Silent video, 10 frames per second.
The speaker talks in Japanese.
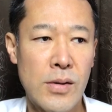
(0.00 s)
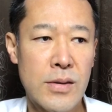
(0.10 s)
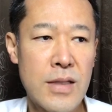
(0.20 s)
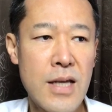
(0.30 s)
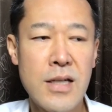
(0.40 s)

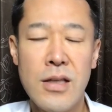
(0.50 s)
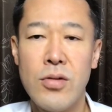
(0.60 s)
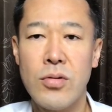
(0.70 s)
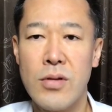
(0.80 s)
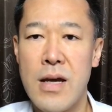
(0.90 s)
最近で
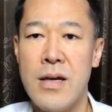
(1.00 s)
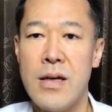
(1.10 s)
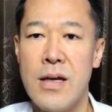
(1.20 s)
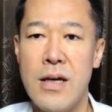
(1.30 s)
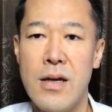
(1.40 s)
言うとね、
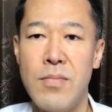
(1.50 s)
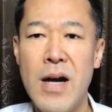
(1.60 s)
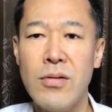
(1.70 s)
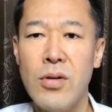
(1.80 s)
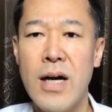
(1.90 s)

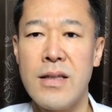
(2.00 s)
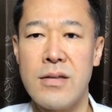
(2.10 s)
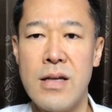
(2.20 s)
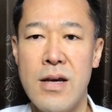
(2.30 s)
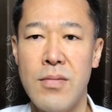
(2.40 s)
晩ご飯
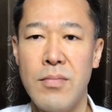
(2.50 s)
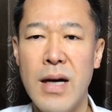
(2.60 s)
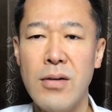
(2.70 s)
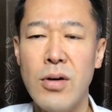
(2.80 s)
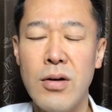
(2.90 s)
ですね。
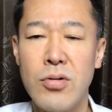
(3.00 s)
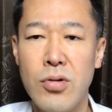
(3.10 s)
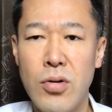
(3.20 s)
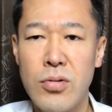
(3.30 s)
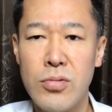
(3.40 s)
晩ご飯を
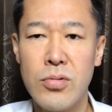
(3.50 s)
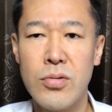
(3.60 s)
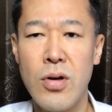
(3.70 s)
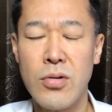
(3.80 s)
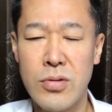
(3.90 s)

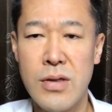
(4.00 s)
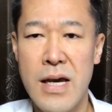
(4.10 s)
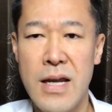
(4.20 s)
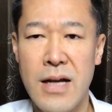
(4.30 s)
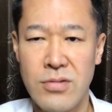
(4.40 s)
極力
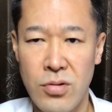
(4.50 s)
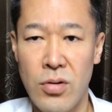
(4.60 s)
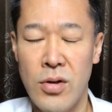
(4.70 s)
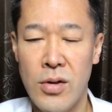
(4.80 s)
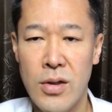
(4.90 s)
減らす
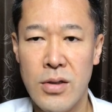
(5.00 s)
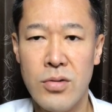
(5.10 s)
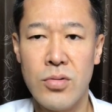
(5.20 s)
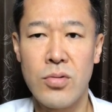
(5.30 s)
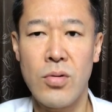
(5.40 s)
と
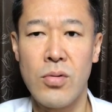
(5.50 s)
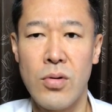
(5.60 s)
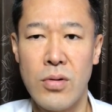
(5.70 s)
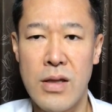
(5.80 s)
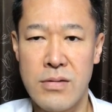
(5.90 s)
いうとこ
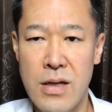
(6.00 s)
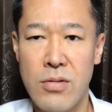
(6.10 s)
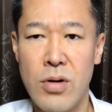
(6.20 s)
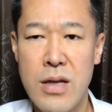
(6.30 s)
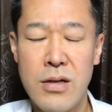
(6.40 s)
ろですね。
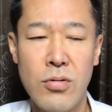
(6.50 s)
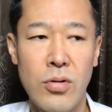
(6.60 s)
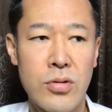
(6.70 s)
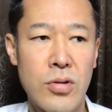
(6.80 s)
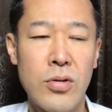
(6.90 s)
これに
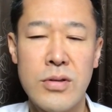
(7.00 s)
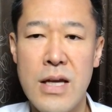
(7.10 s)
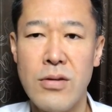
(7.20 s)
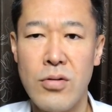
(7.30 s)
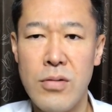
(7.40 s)
こう挑
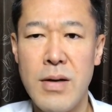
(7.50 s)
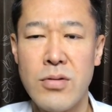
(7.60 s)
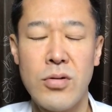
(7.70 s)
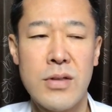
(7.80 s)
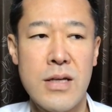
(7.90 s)
戦といえば
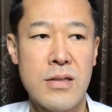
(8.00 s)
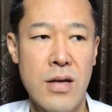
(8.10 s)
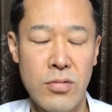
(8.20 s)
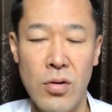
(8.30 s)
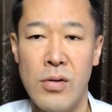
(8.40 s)
挑戦し
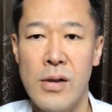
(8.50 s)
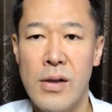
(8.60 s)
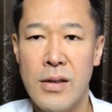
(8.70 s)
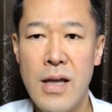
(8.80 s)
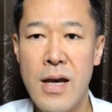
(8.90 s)
ていると。
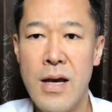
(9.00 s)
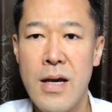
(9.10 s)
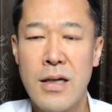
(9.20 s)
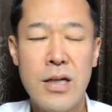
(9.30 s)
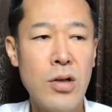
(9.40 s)
で、
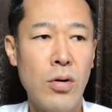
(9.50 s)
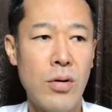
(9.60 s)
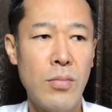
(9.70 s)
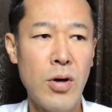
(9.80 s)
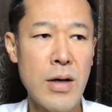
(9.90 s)
昨日
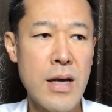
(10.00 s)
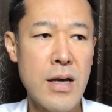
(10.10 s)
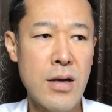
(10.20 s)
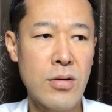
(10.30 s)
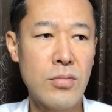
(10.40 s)
も、
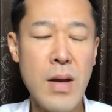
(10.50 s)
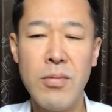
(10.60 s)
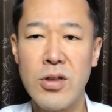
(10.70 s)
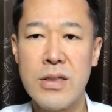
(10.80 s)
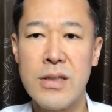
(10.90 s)
梅
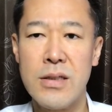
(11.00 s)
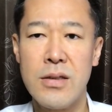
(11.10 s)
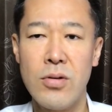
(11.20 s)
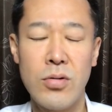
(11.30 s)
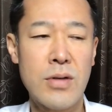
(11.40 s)
干し、
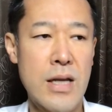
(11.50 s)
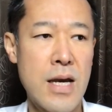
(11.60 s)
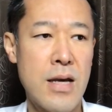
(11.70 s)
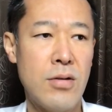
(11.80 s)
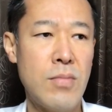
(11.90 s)
夜が
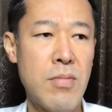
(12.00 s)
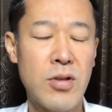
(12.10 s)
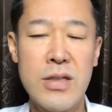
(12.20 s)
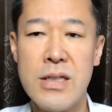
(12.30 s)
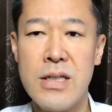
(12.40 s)
ね、梅
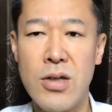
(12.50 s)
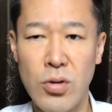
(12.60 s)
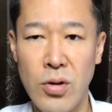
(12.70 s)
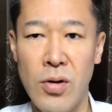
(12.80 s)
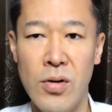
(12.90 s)
干し2
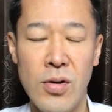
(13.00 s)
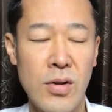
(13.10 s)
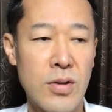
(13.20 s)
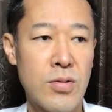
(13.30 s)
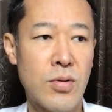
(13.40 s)
個と
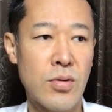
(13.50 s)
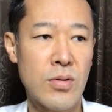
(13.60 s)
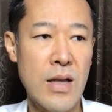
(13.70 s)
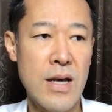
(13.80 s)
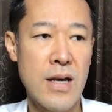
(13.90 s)
いうこ
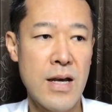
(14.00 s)
とで、